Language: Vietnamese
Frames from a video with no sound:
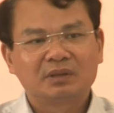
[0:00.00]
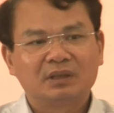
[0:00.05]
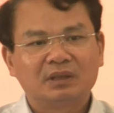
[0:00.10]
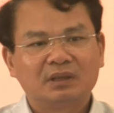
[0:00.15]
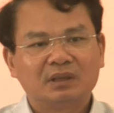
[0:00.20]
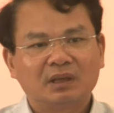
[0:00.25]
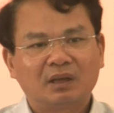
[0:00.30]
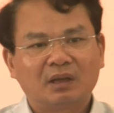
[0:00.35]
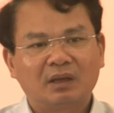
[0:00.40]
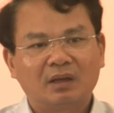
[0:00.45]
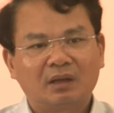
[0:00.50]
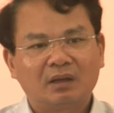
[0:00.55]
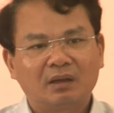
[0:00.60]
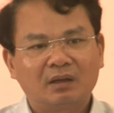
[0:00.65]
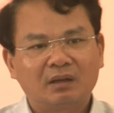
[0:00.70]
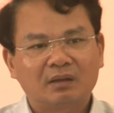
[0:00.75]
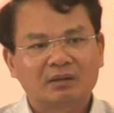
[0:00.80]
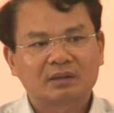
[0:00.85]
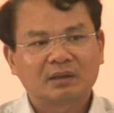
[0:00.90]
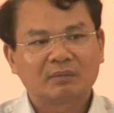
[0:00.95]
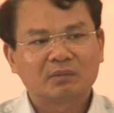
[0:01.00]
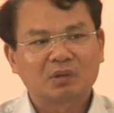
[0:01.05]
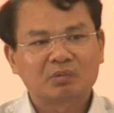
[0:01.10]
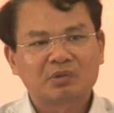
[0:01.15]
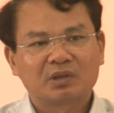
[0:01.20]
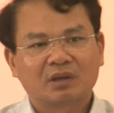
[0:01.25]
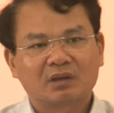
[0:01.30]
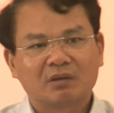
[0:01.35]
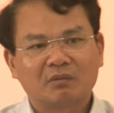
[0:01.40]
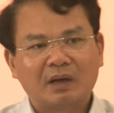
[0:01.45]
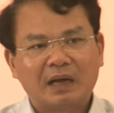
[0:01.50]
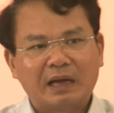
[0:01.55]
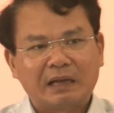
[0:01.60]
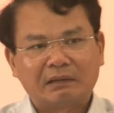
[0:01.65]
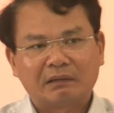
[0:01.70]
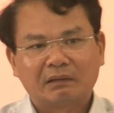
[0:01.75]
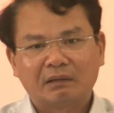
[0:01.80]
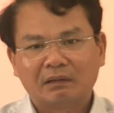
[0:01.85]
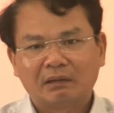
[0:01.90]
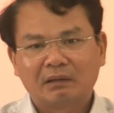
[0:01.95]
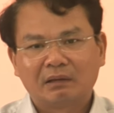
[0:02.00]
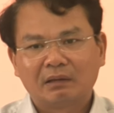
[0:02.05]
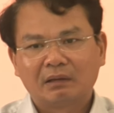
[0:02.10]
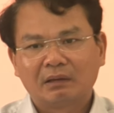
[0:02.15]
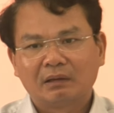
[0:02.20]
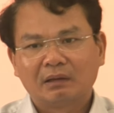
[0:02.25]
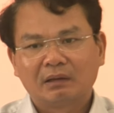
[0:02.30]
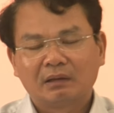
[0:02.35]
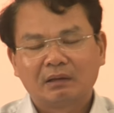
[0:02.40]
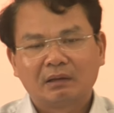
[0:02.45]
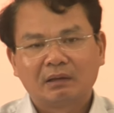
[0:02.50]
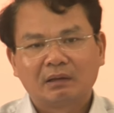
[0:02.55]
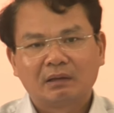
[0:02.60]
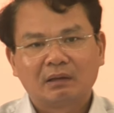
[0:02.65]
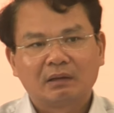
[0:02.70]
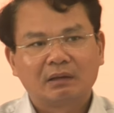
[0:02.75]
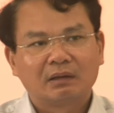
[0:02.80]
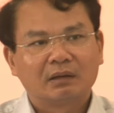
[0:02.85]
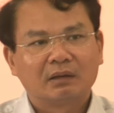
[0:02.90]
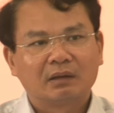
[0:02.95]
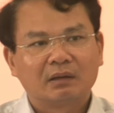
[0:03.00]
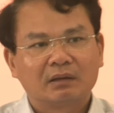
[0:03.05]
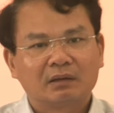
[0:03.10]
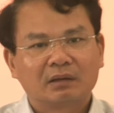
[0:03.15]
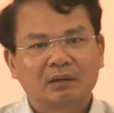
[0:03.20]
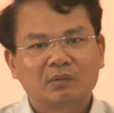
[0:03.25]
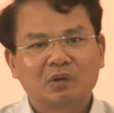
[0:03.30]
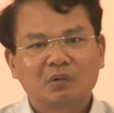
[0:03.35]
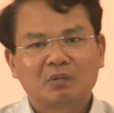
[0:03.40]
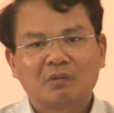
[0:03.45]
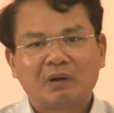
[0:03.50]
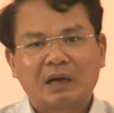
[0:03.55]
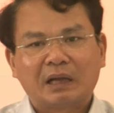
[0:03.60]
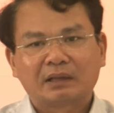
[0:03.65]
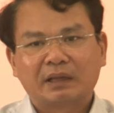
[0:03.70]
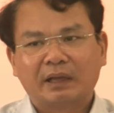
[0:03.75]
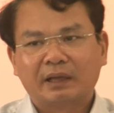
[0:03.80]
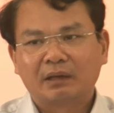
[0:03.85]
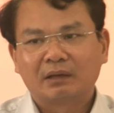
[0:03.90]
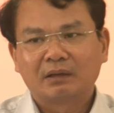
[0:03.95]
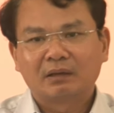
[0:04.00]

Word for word: thực tiễn vẫn còn rất nhiều thách thức đặt ra. Chủ tịch Ủy ban nhân dân tỉnh yêu cầu huyện